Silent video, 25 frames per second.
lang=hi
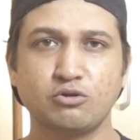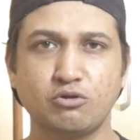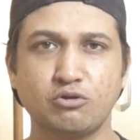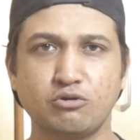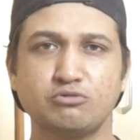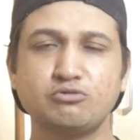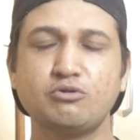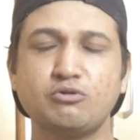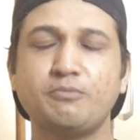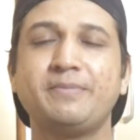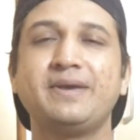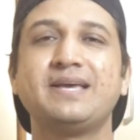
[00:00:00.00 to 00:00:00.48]
तो
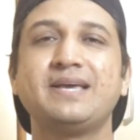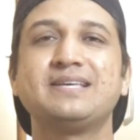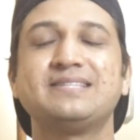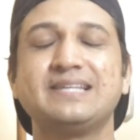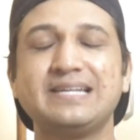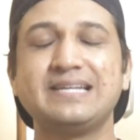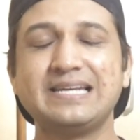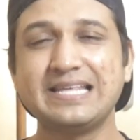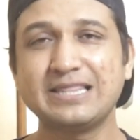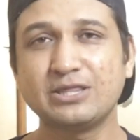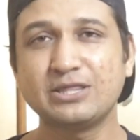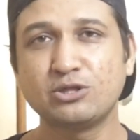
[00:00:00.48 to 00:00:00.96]
दोस्तों बी
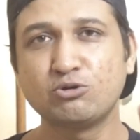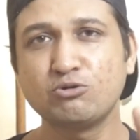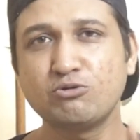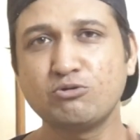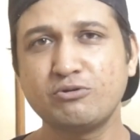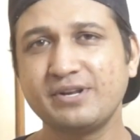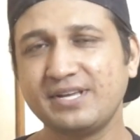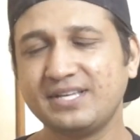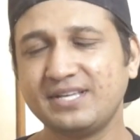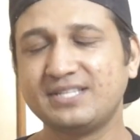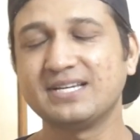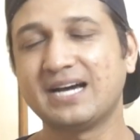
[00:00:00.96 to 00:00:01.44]
ने
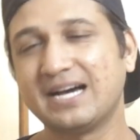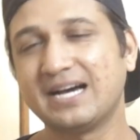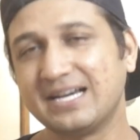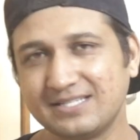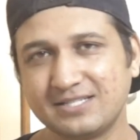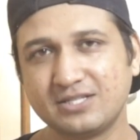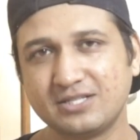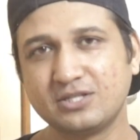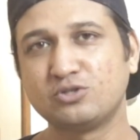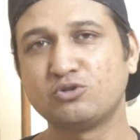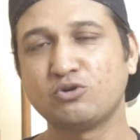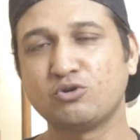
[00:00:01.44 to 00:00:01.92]
दो
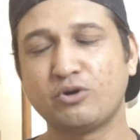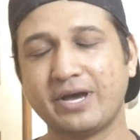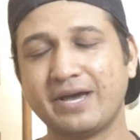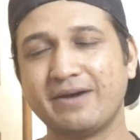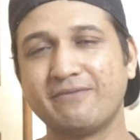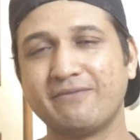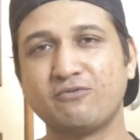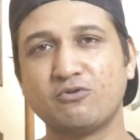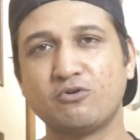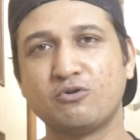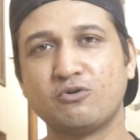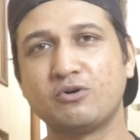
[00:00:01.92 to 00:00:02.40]
रिचार्ज जो
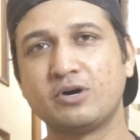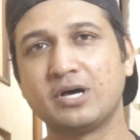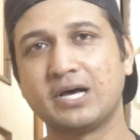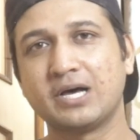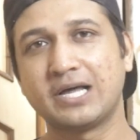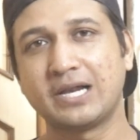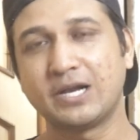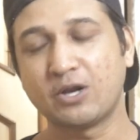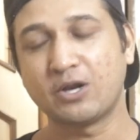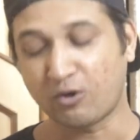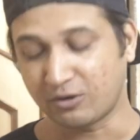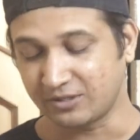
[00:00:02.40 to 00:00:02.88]
है वो
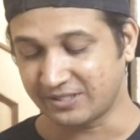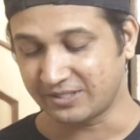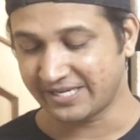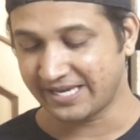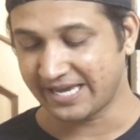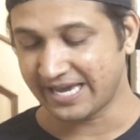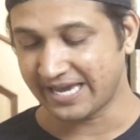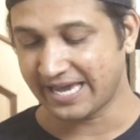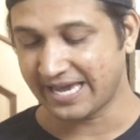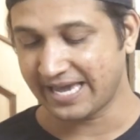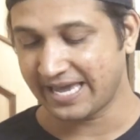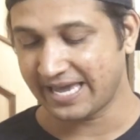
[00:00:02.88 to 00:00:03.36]
लॉन्च
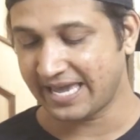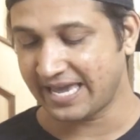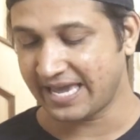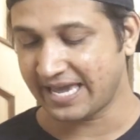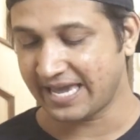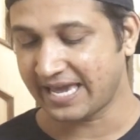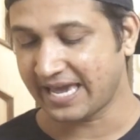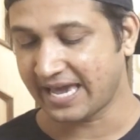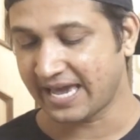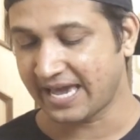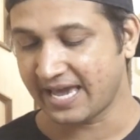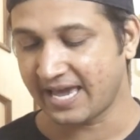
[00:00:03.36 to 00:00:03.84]
किए हैं
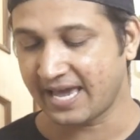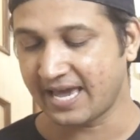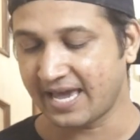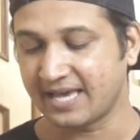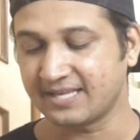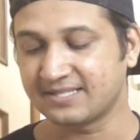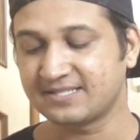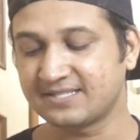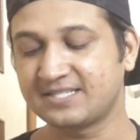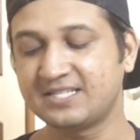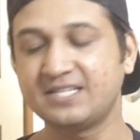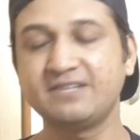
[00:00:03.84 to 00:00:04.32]
एक है
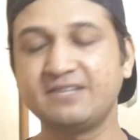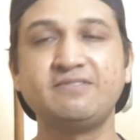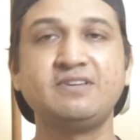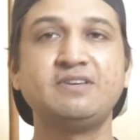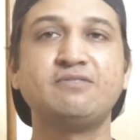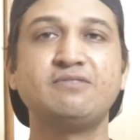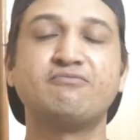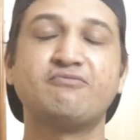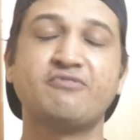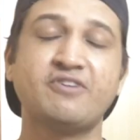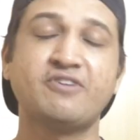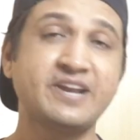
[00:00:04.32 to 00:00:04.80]
एस
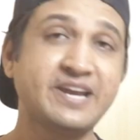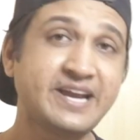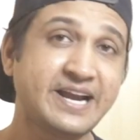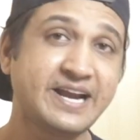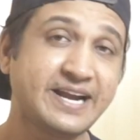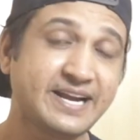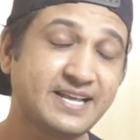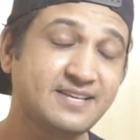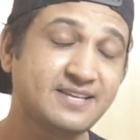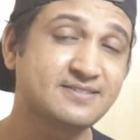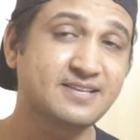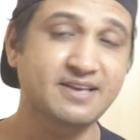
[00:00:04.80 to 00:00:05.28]

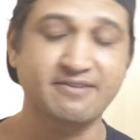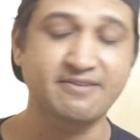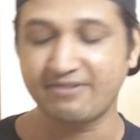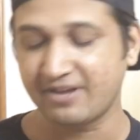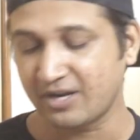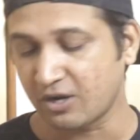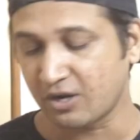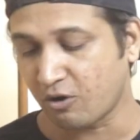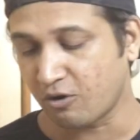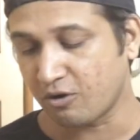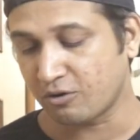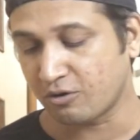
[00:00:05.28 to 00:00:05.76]

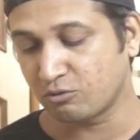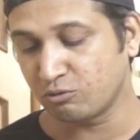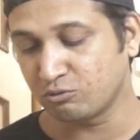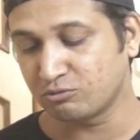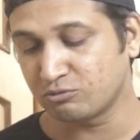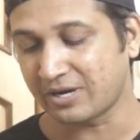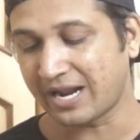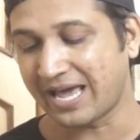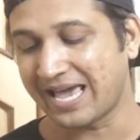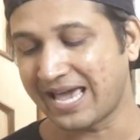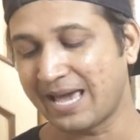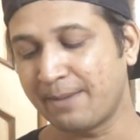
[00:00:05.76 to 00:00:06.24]
टी और
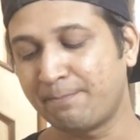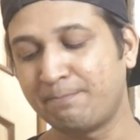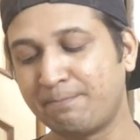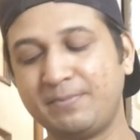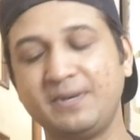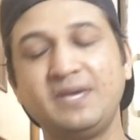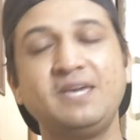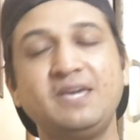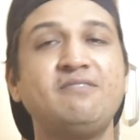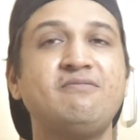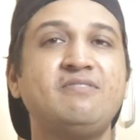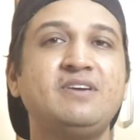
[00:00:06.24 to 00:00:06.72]
दूसरा है
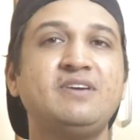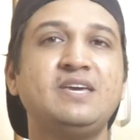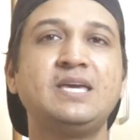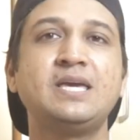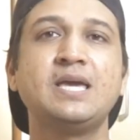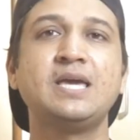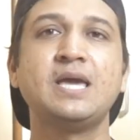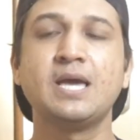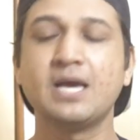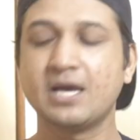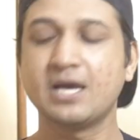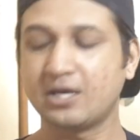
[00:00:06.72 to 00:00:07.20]
पी
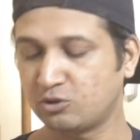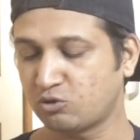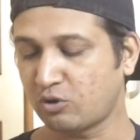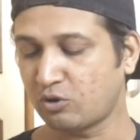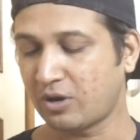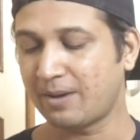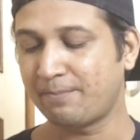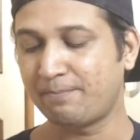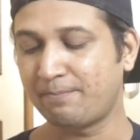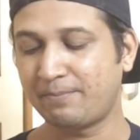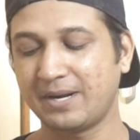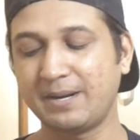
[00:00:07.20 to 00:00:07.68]
जो
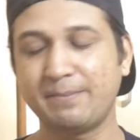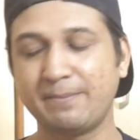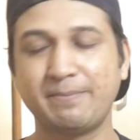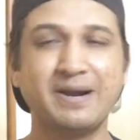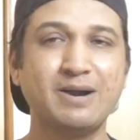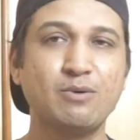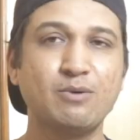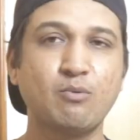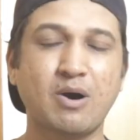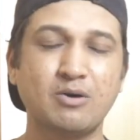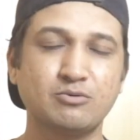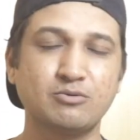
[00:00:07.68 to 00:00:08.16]
है
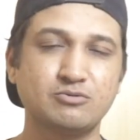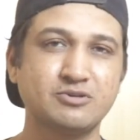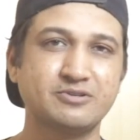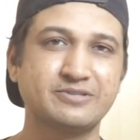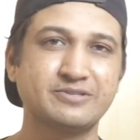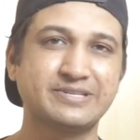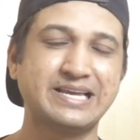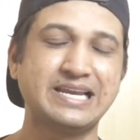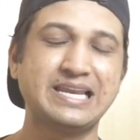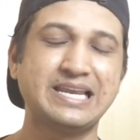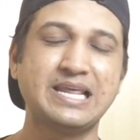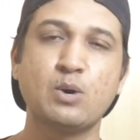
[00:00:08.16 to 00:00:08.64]
प्रीपेड
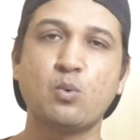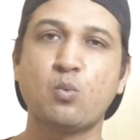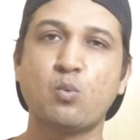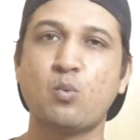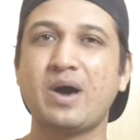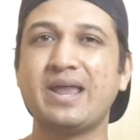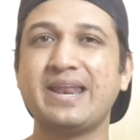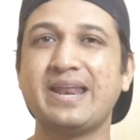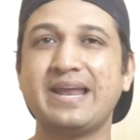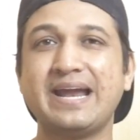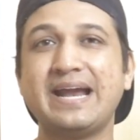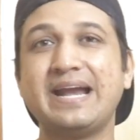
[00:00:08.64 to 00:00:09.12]
वाउचर्स के लिए
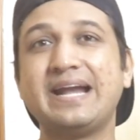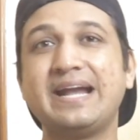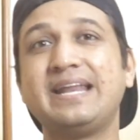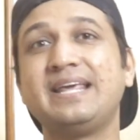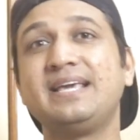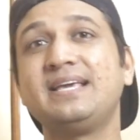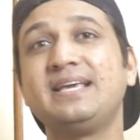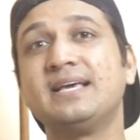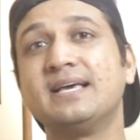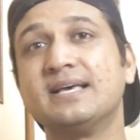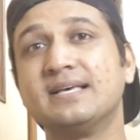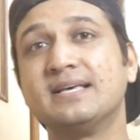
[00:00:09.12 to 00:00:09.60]

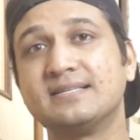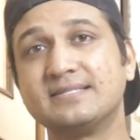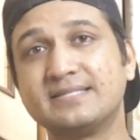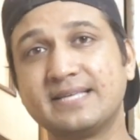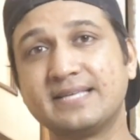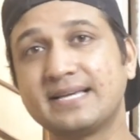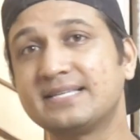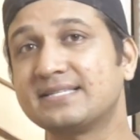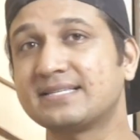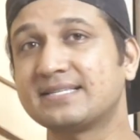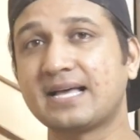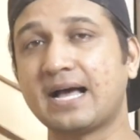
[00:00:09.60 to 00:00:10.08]

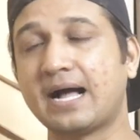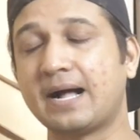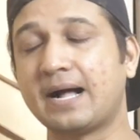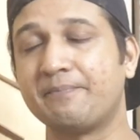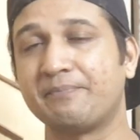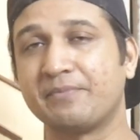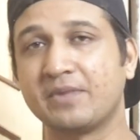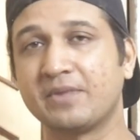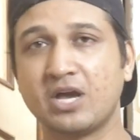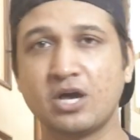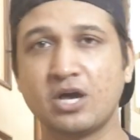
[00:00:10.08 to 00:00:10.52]
186 का